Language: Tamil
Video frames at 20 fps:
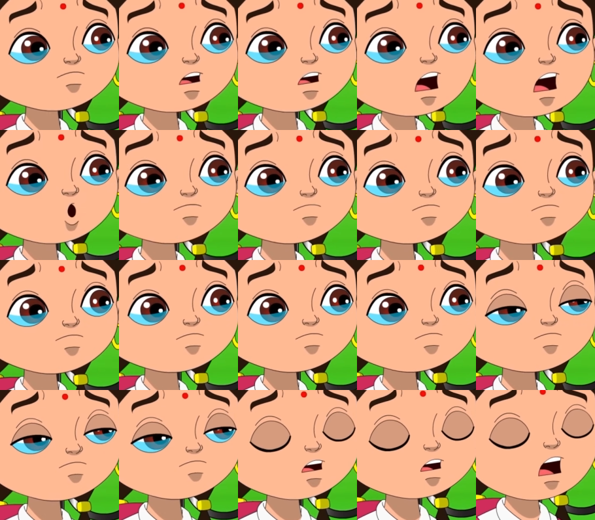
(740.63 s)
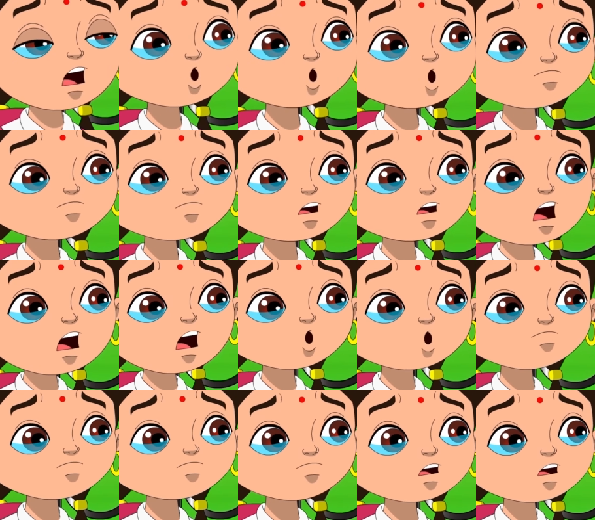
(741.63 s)
அப்போது அம்மா அப்பா
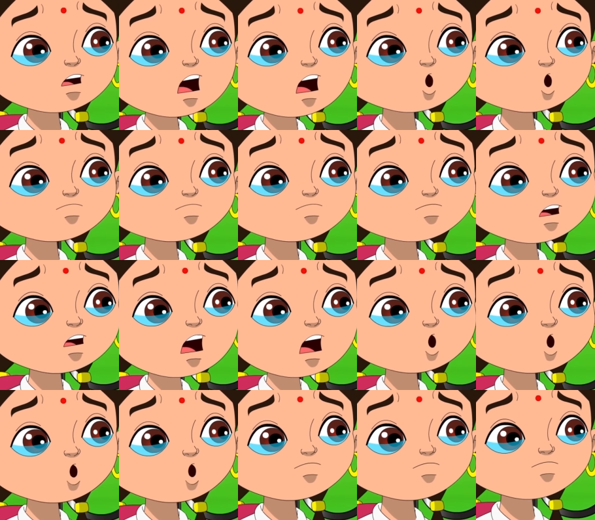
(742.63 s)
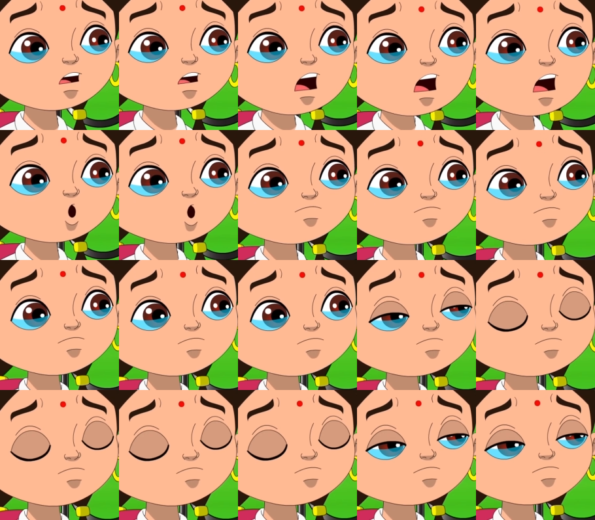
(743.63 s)
கிட்ட இல்லாத பணத்தை எப்படி தர முடியும்